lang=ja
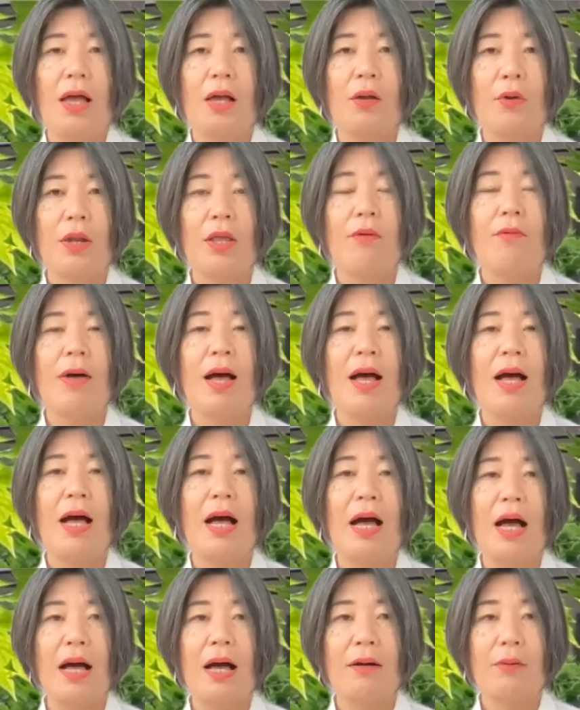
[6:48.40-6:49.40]
これ
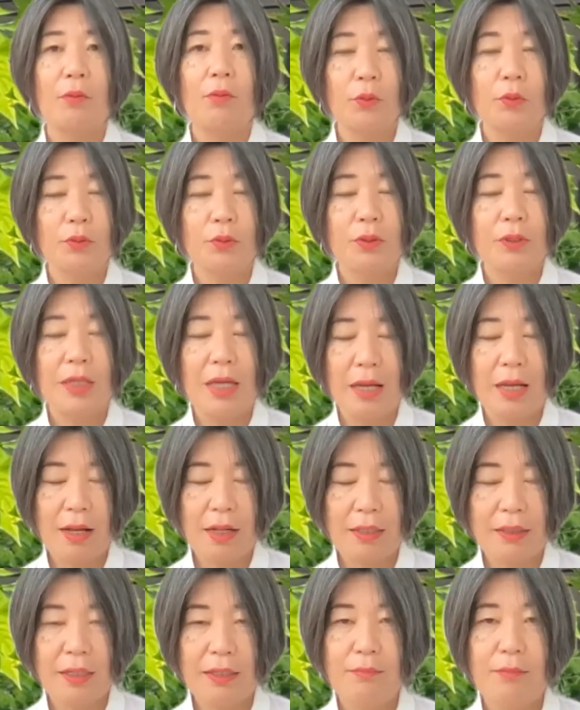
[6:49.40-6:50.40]
は本当に
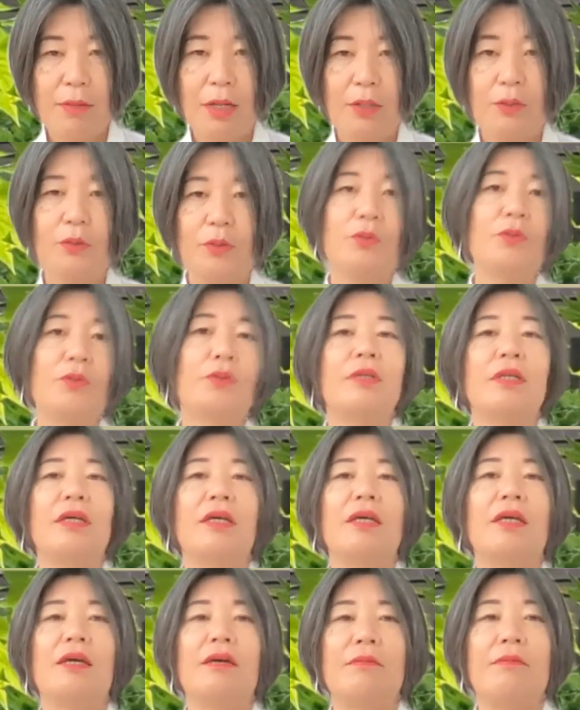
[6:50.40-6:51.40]
当たり前のように
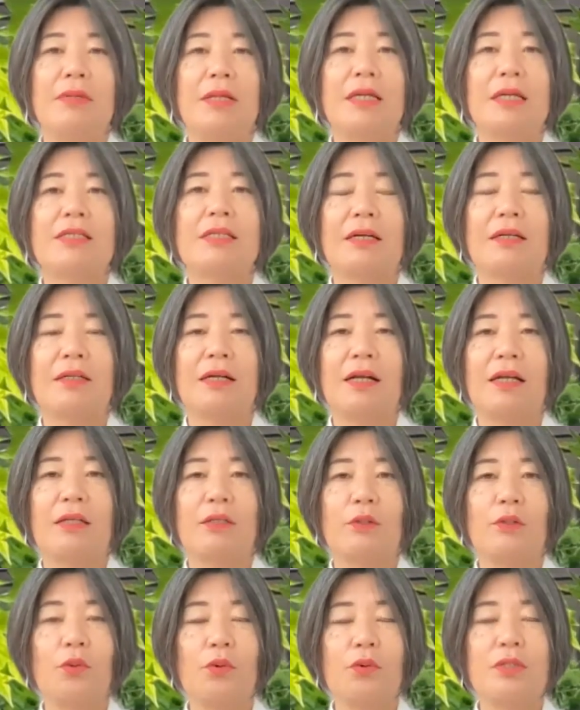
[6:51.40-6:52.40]
皆さんが
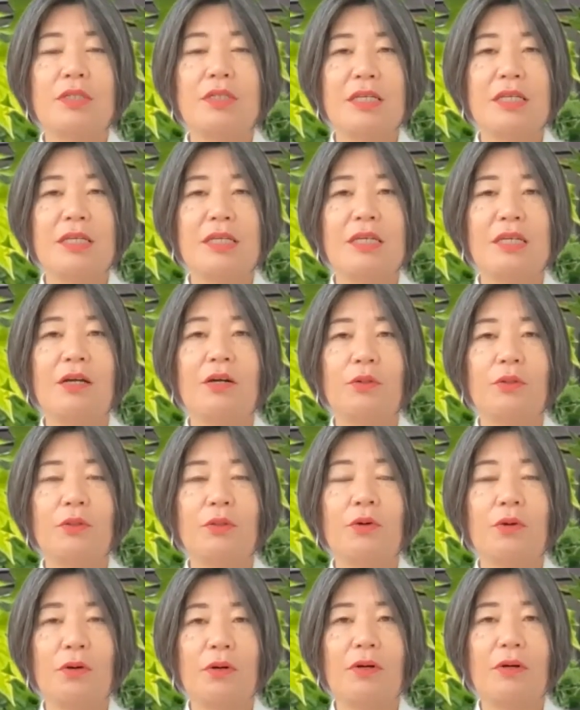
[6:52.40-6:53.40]
同時に音
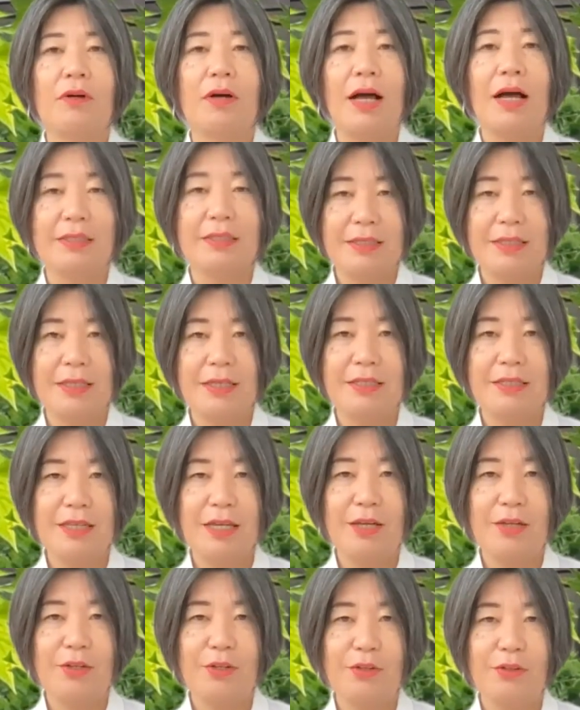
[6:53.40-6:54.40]
を発生して
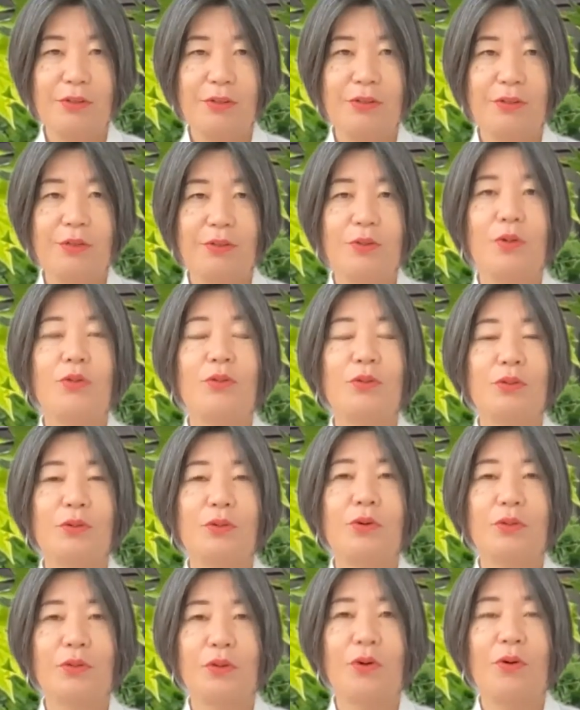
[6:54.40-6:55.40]
いるとい
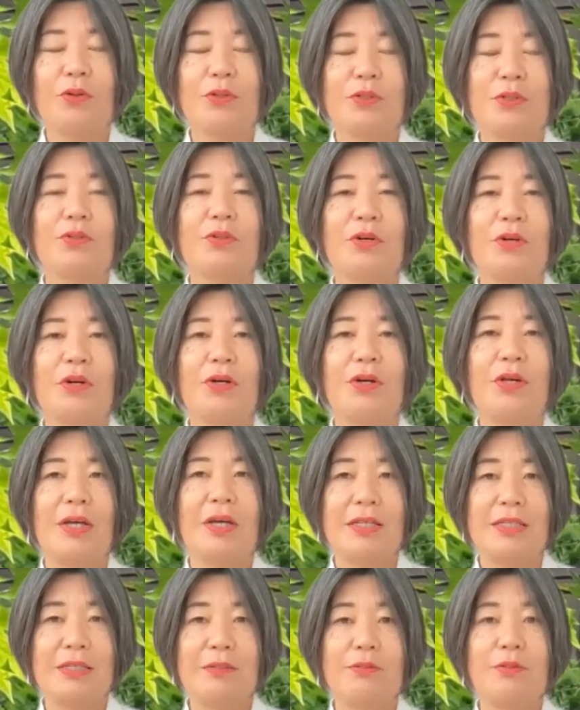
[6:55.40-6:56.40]
うこと、その
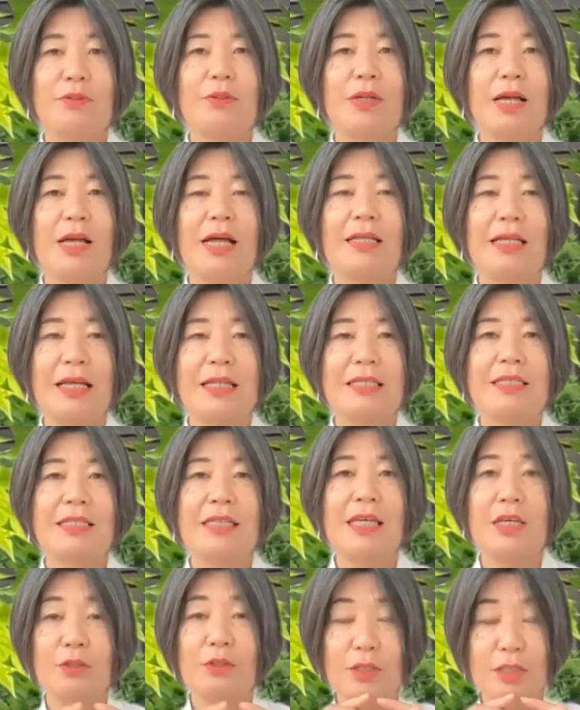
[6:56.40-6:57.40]
自分が出し
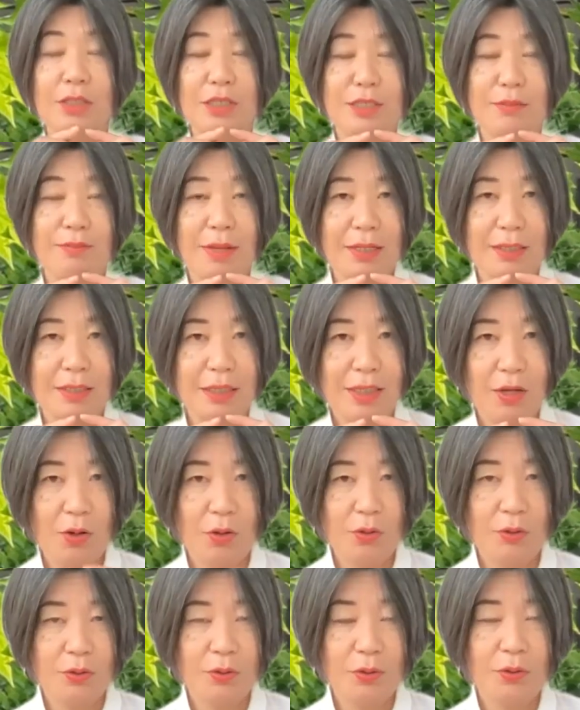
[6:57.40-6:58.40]
ている一番基
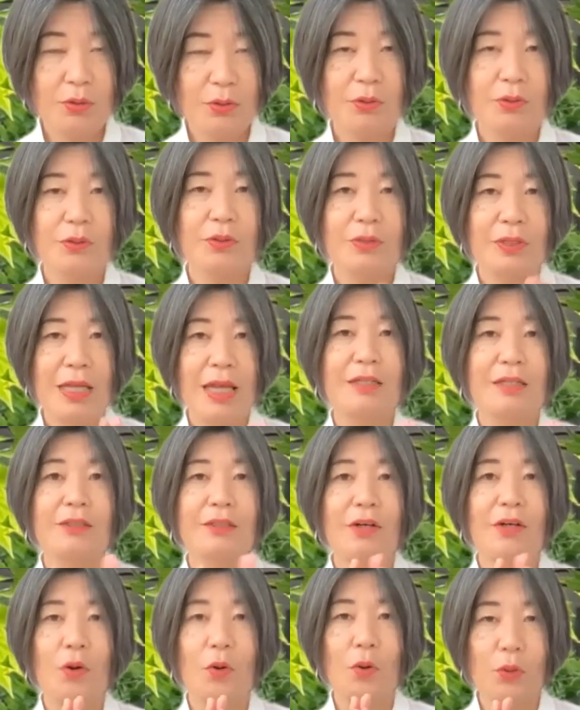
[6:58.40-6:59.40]
本の音とな
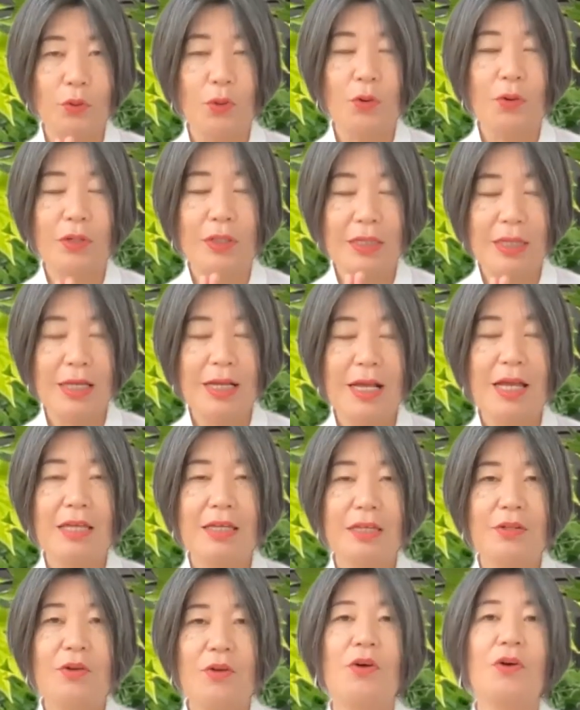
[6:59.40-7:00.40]
る音以
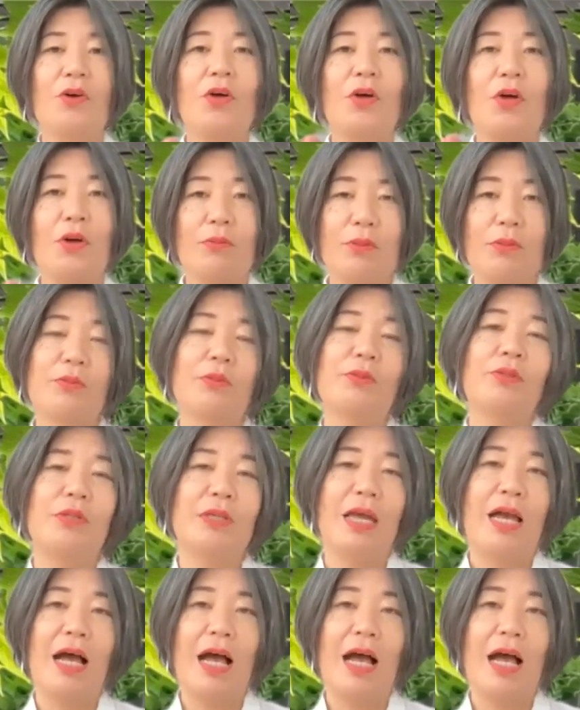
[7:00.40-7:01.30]
外の部分に